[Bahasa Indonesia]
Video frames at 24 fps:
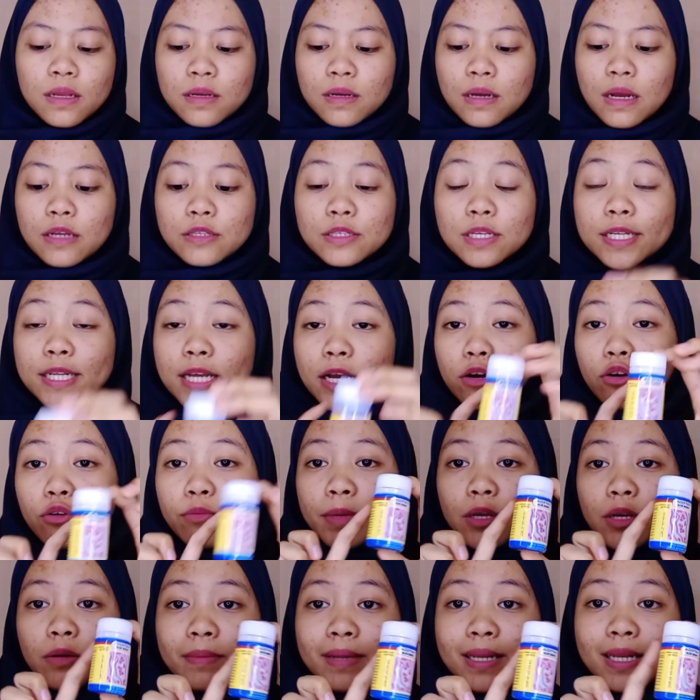Uh, jadi aku
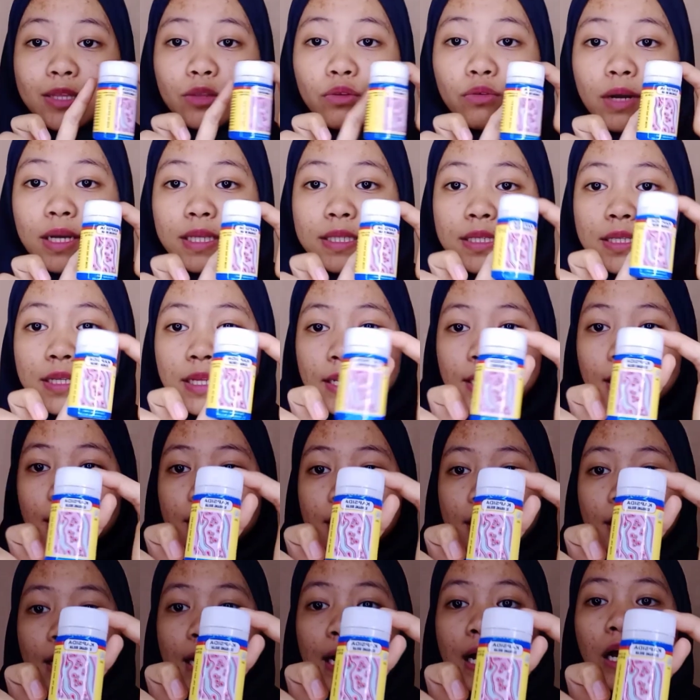minum ini tuh nggak sendirian
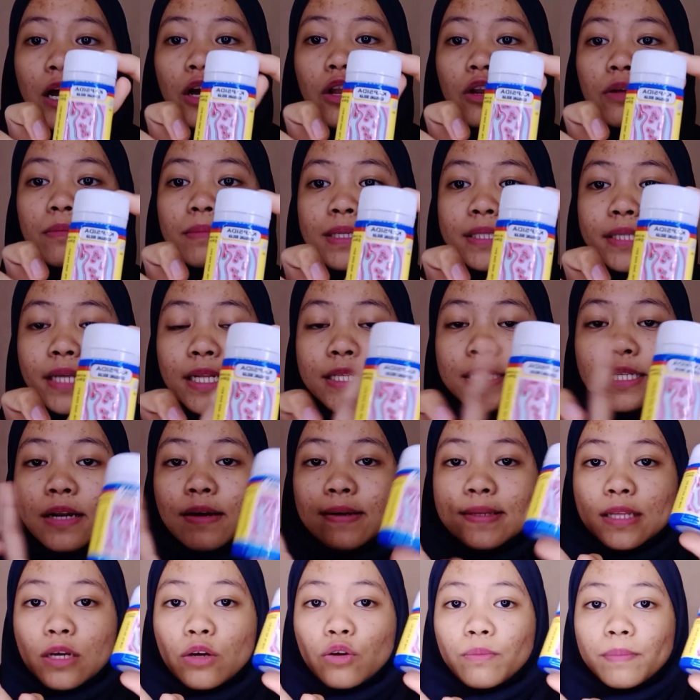ya. Kalau misalnya
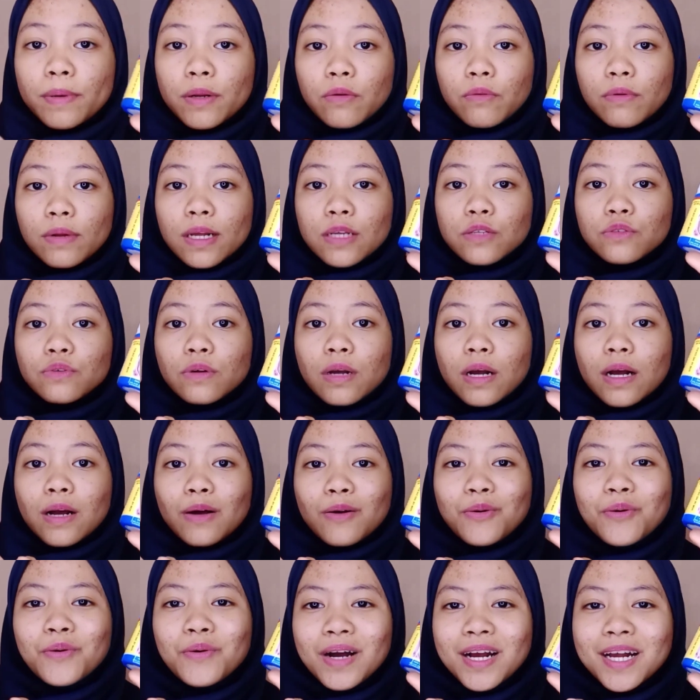jerawat aku berkurang juga
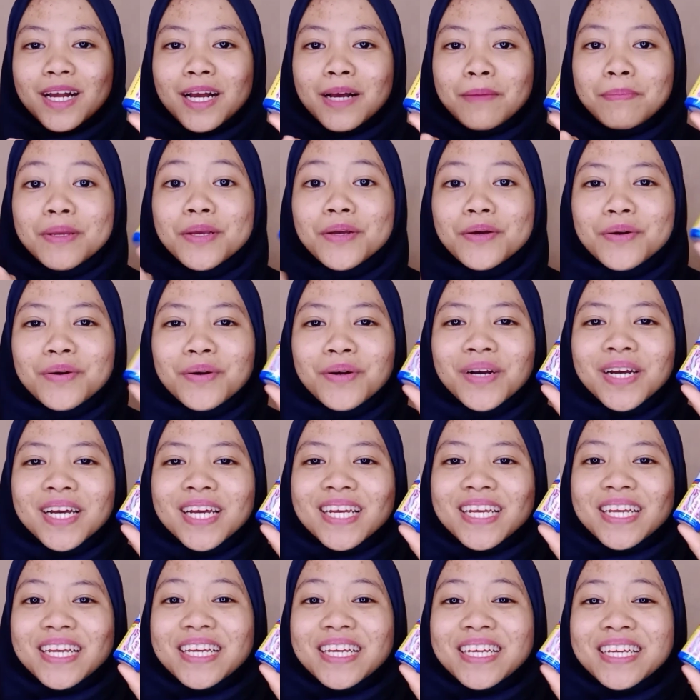aku agak bingung.
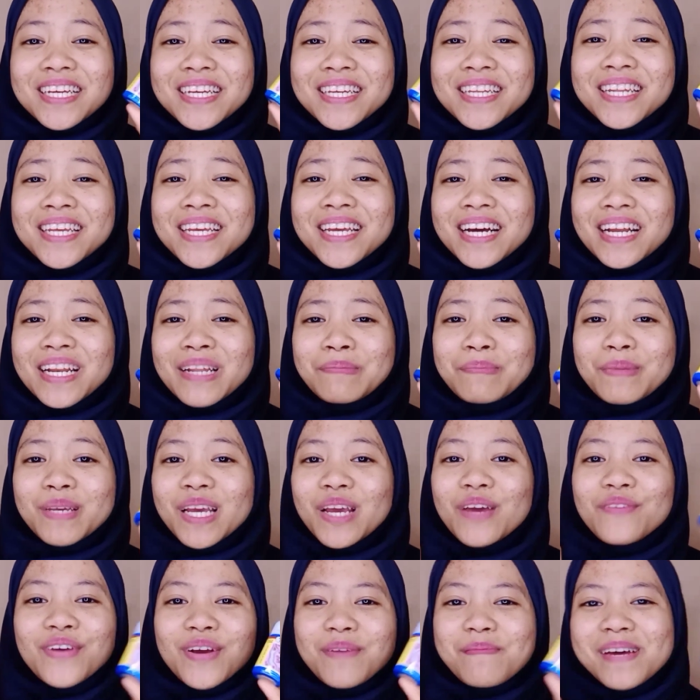Ini yang lebih
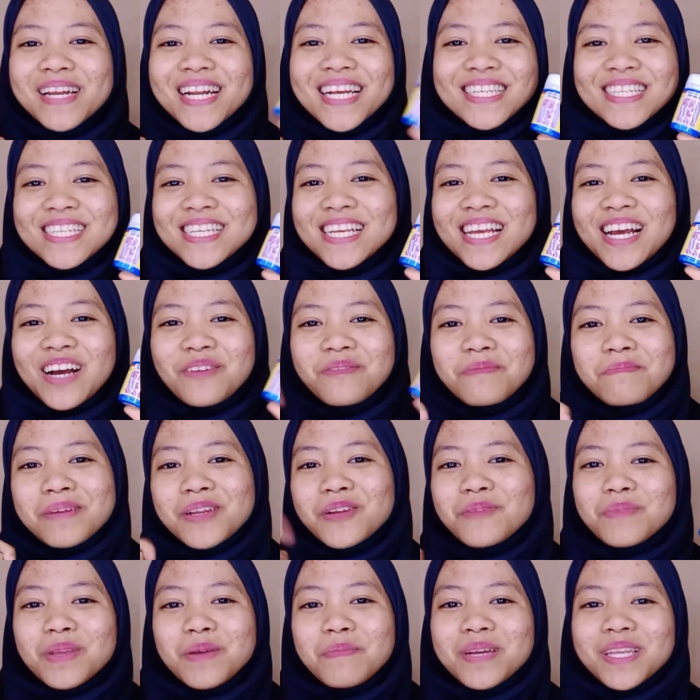efek mana sih? Aku
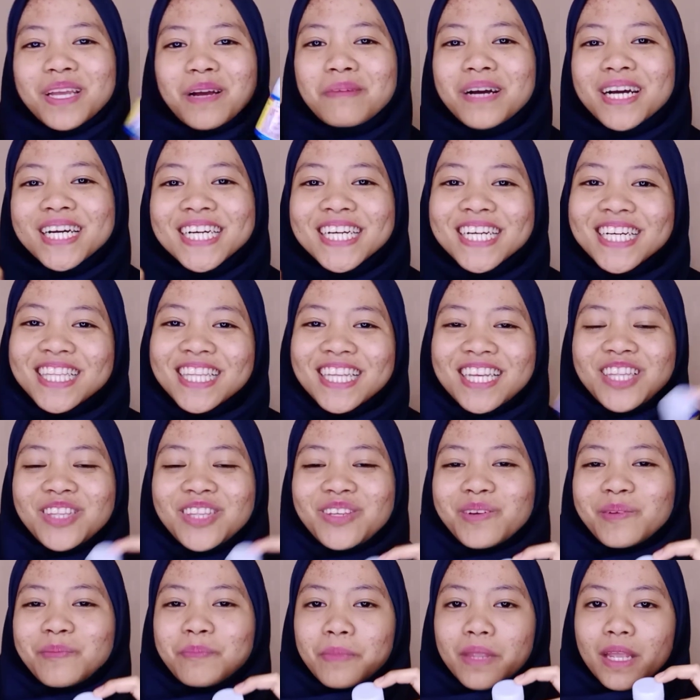minumnya banyak banget.
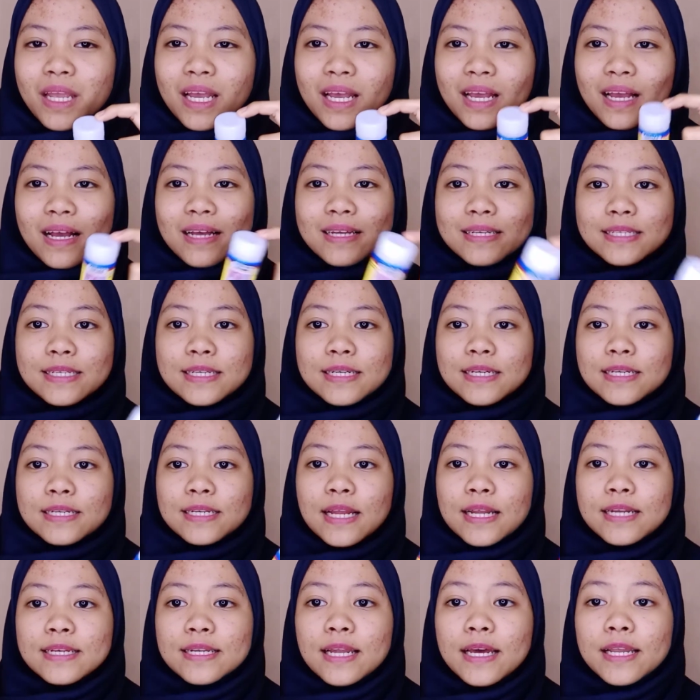Eh,
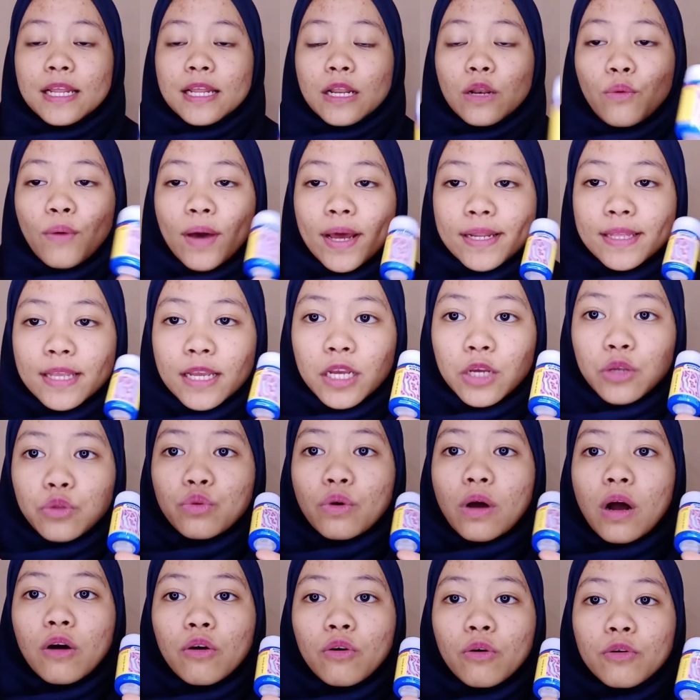dan dari luarnya itu
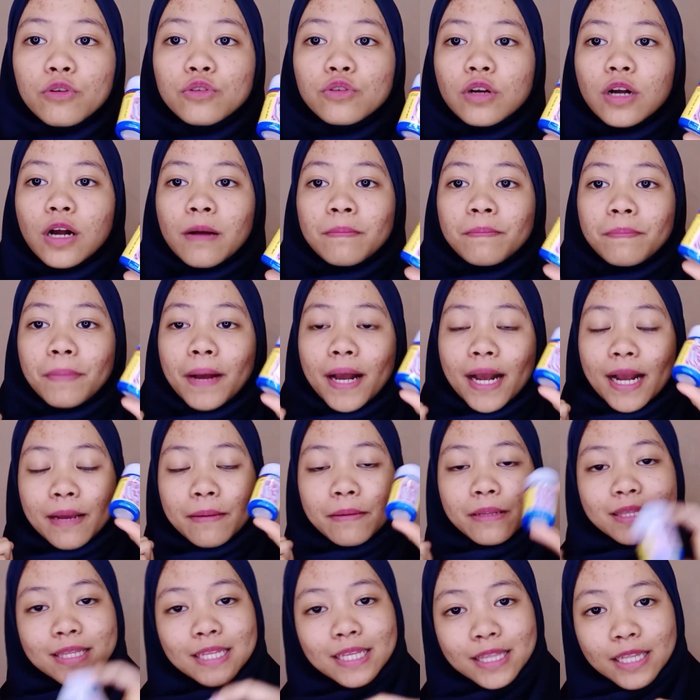aku juga
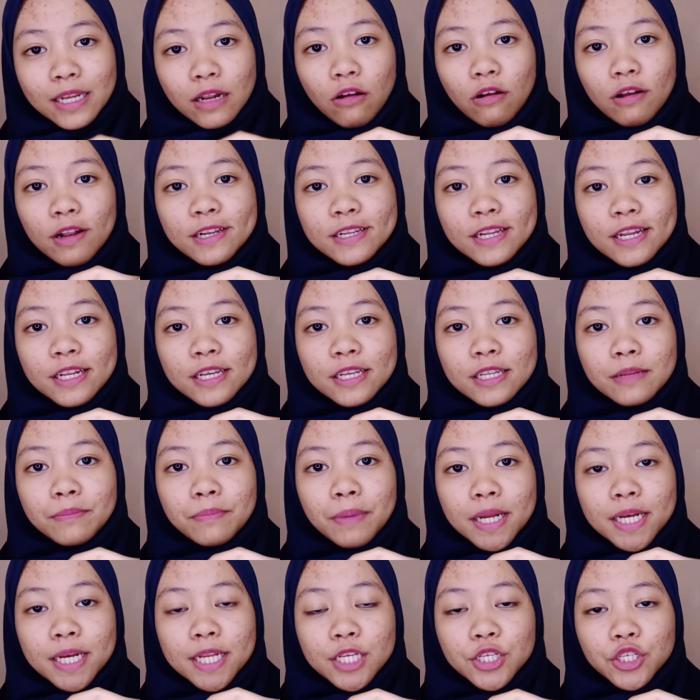pakai tea tree oil dari The
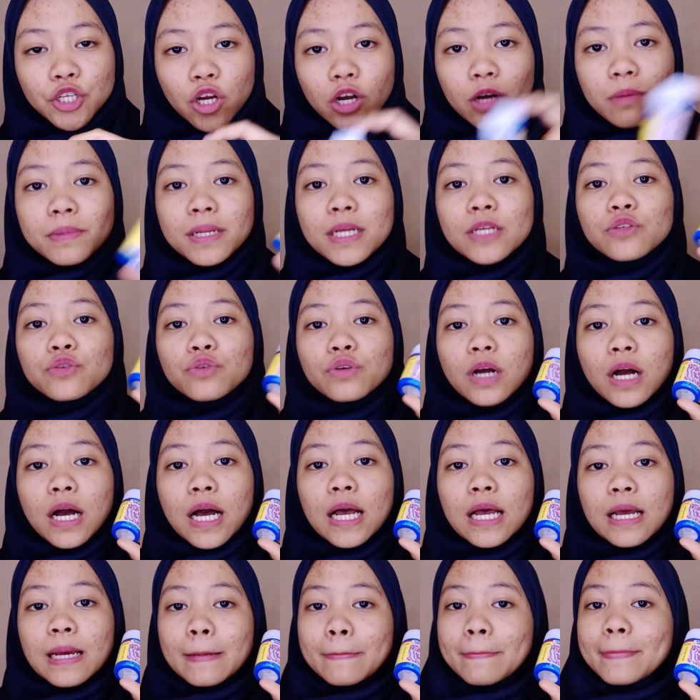Body Shop dan
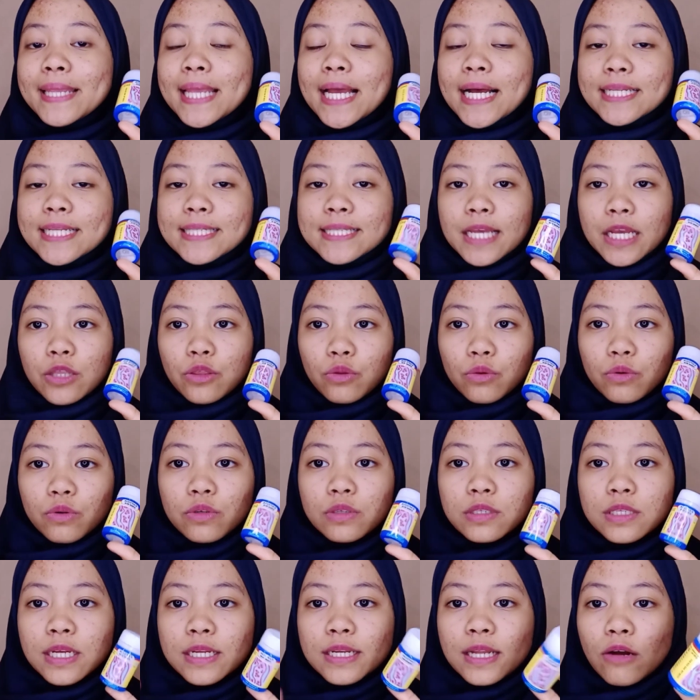juga minyak
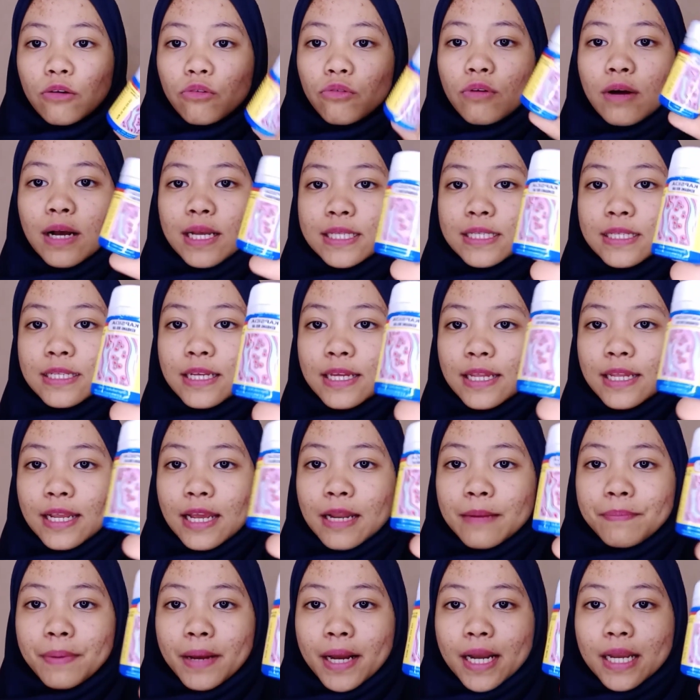zaitun jadi aku nggak
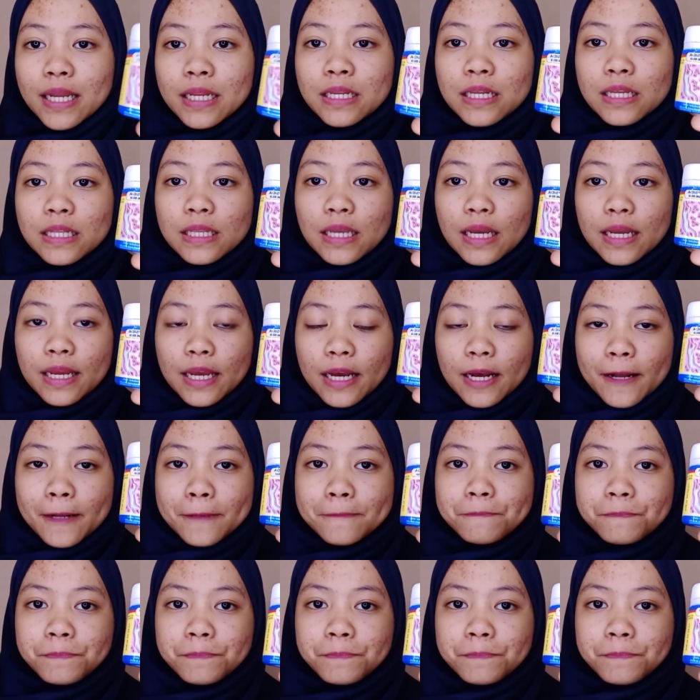sendirian pakai ininya ya